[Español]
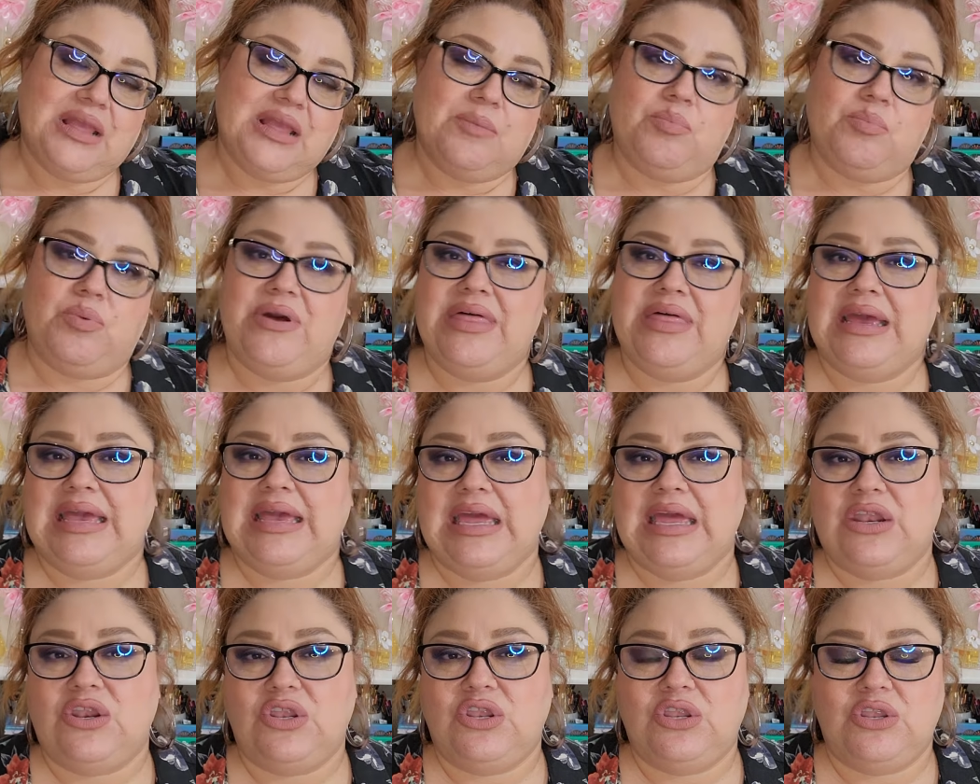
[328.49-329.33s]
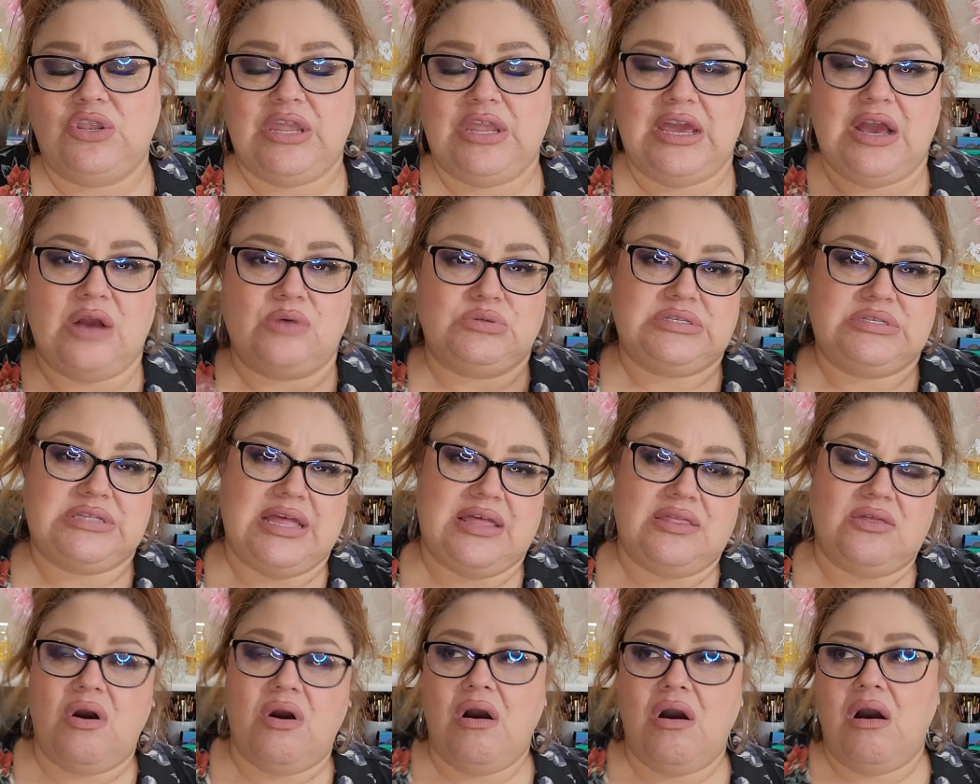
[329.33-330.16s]
puede que diga
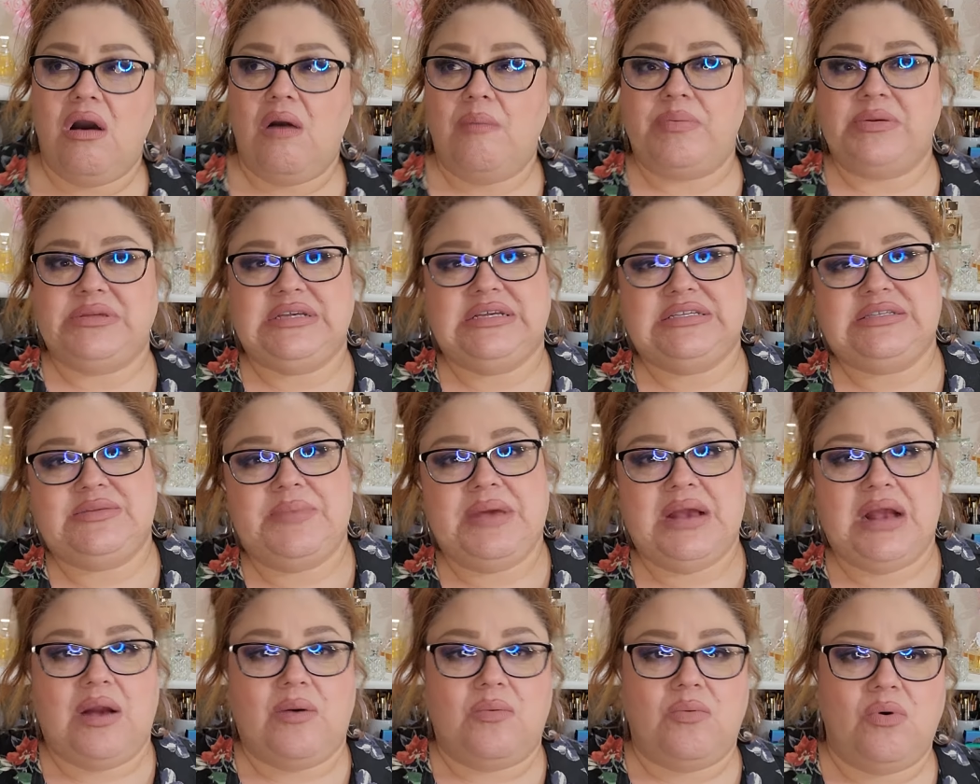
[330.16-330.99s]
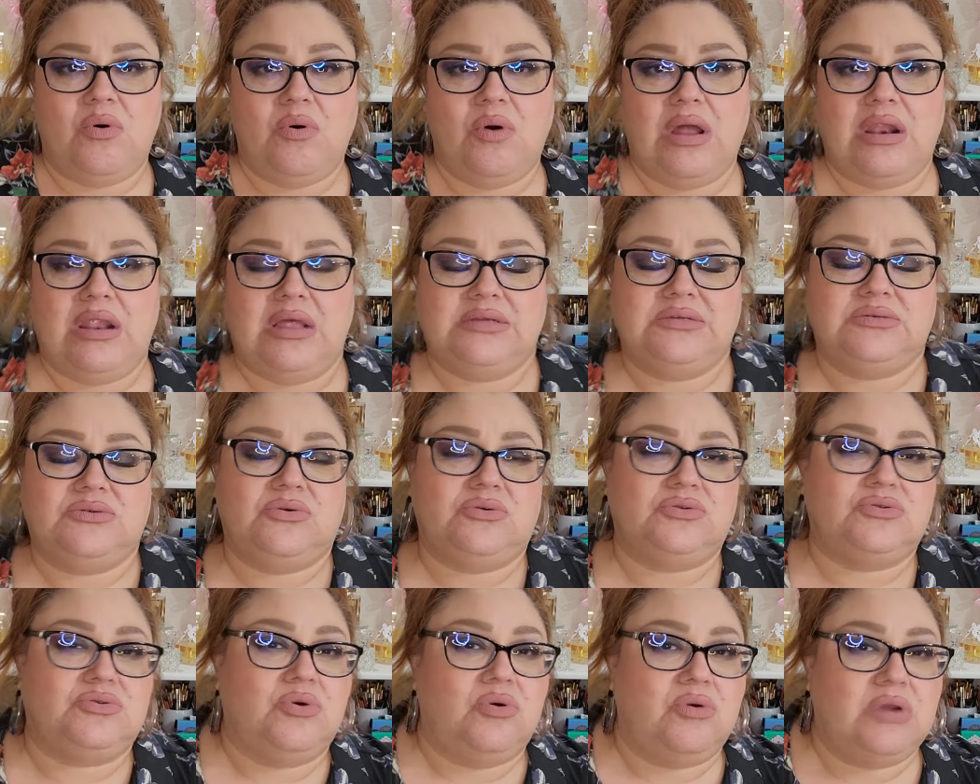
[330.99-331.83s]
usted, oh, pues ya se me acabó a las
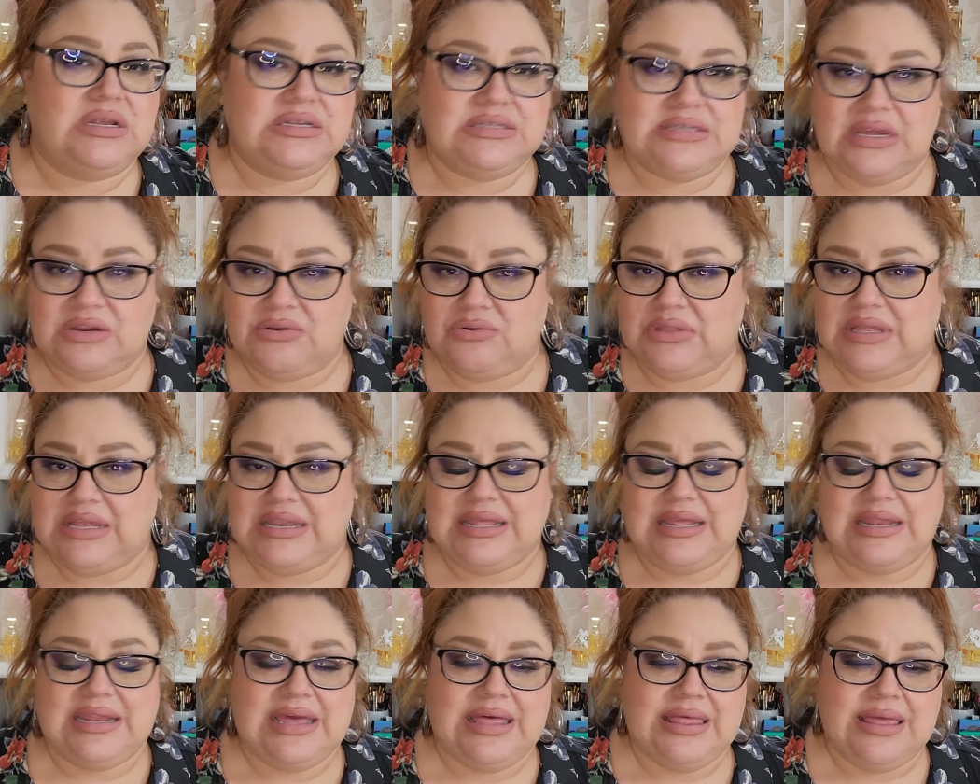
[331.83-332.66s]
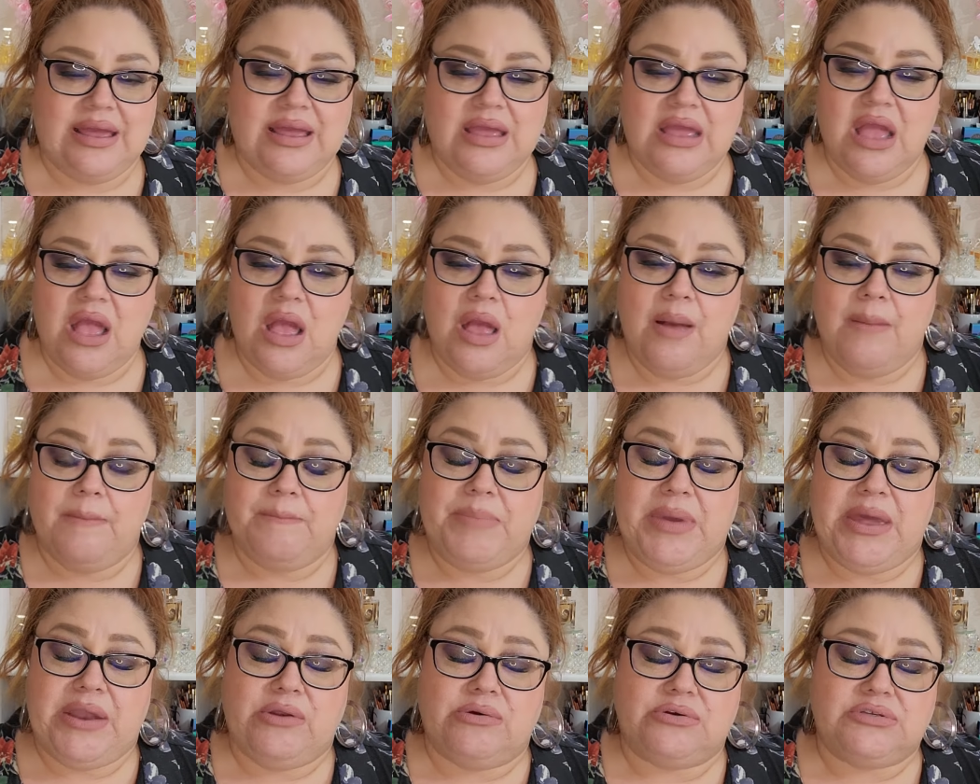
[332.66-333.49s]
dos horas, ya no tenía nada.
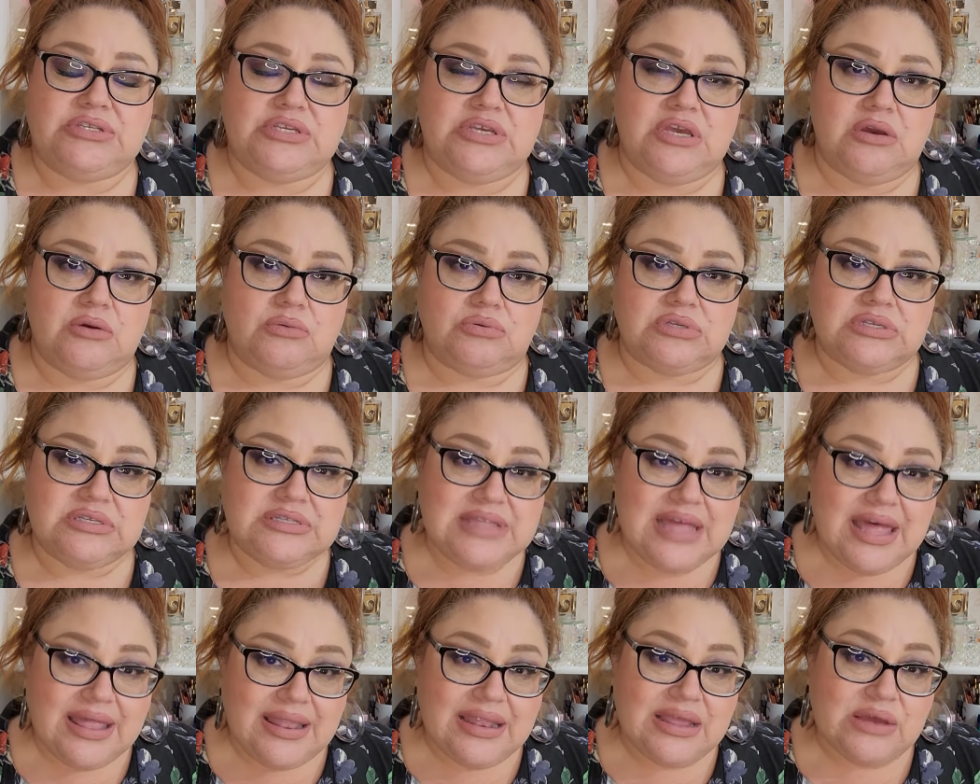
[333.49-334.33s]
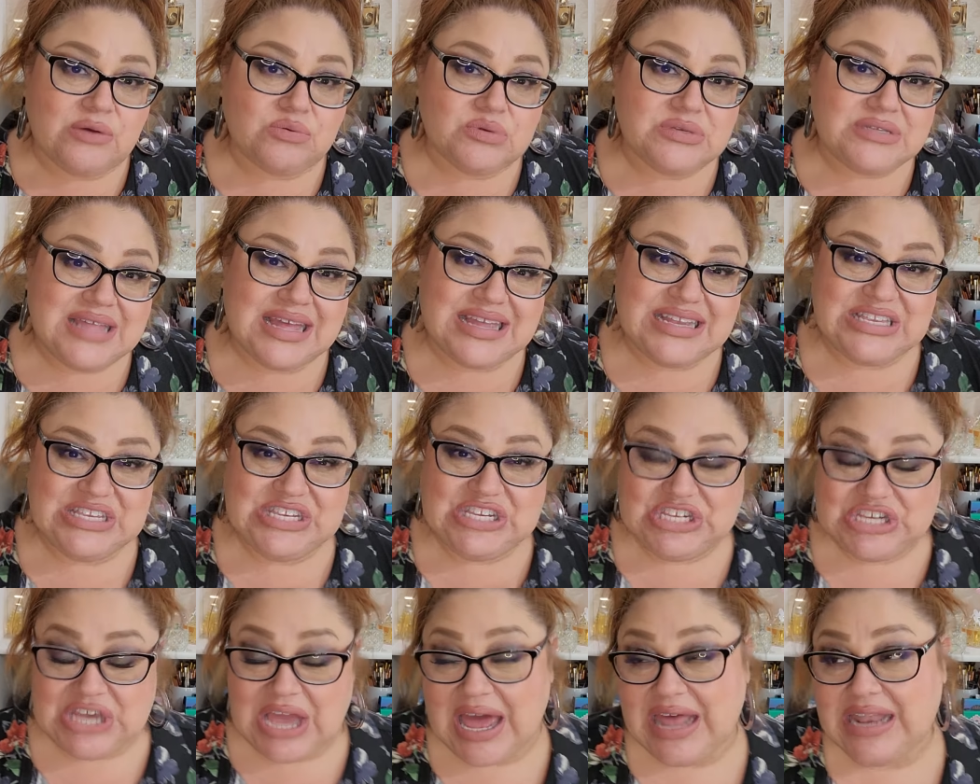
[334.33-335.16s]
Pero si a usted le gusta
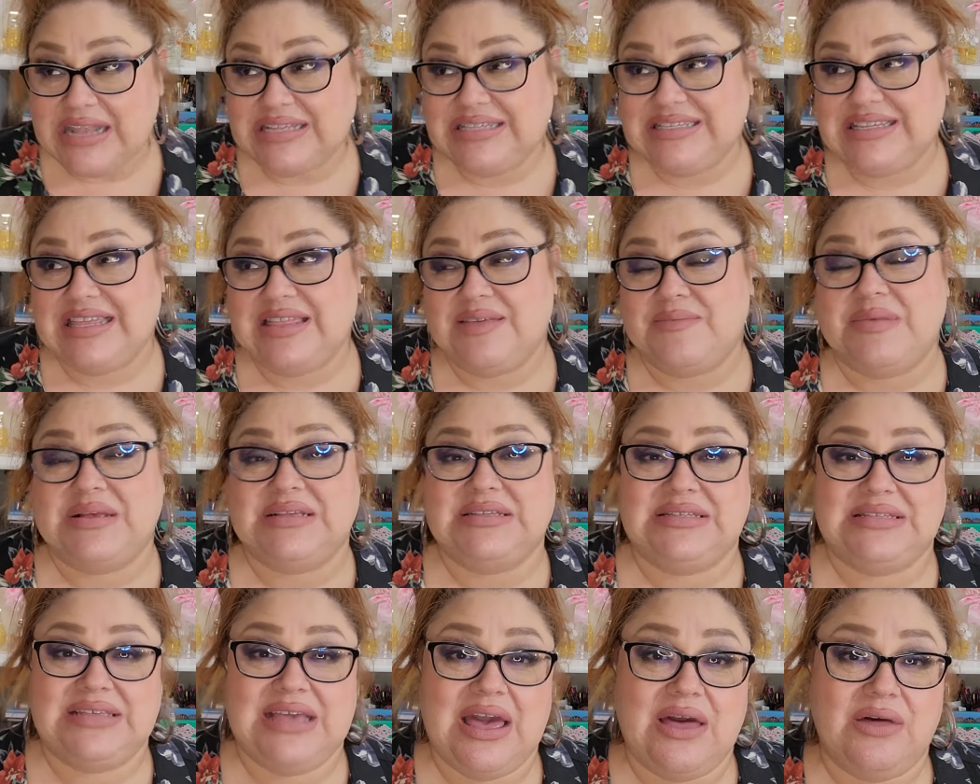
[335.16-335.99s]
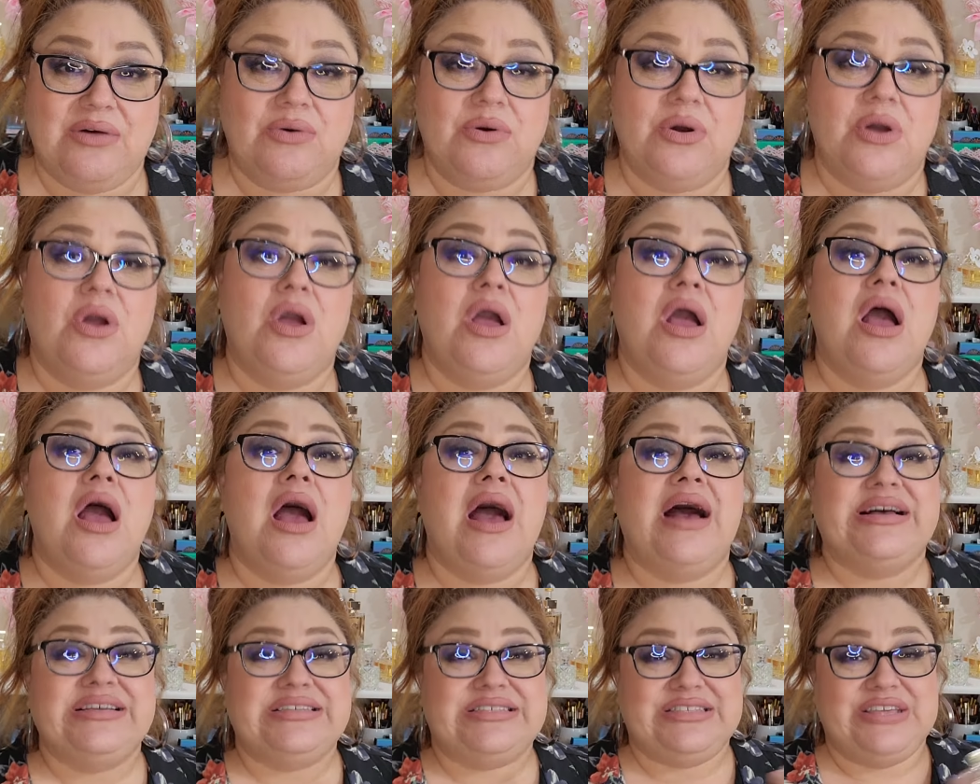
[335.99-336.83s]
echarse demasiado,
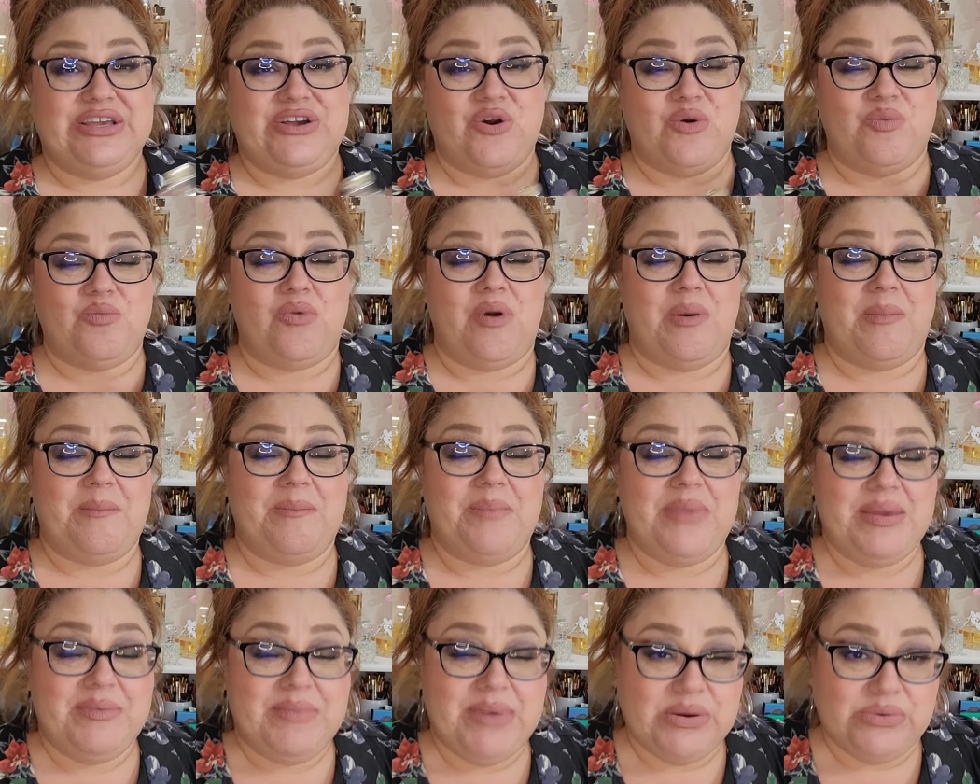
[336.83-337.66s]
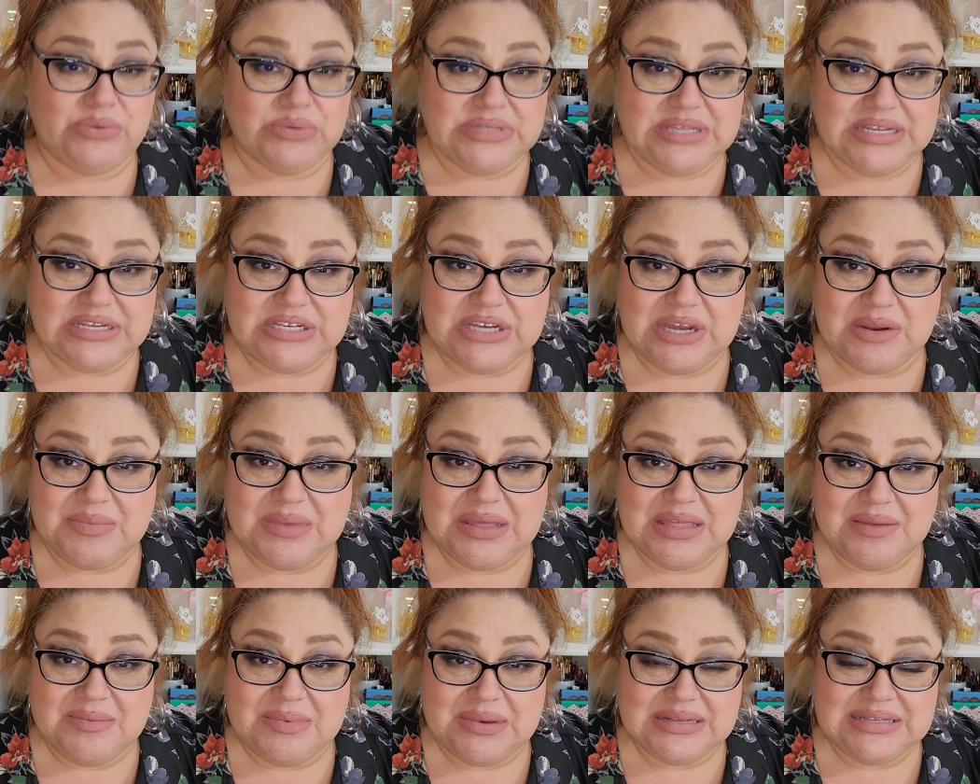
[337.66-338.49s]
así como a mí me gusta
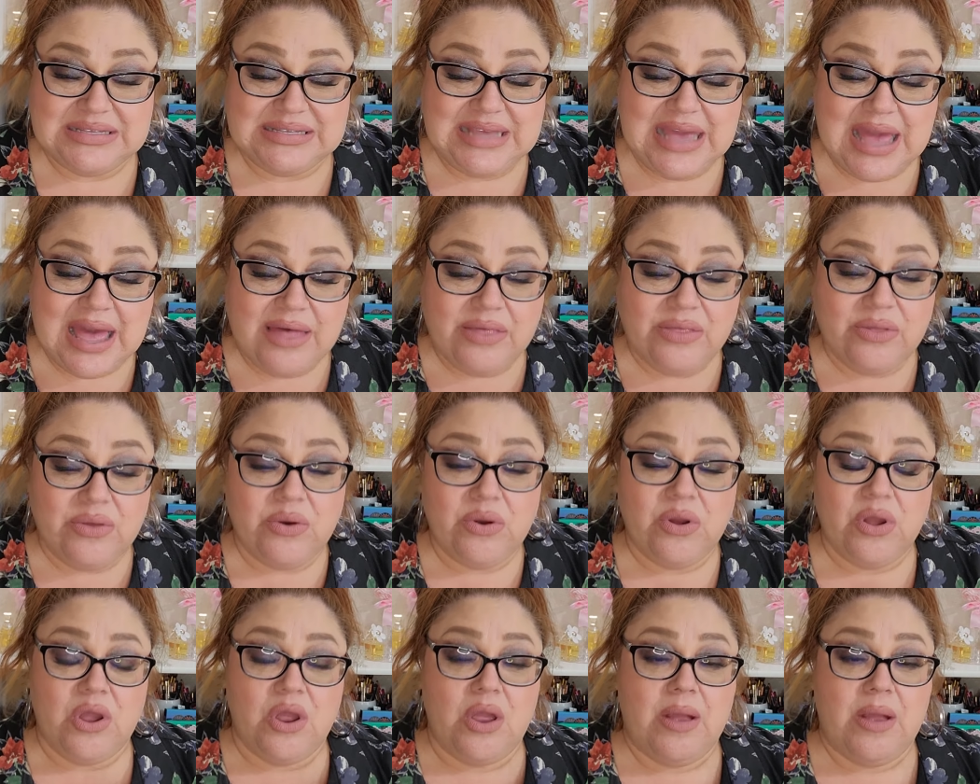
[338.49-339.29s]
echarme demasiado,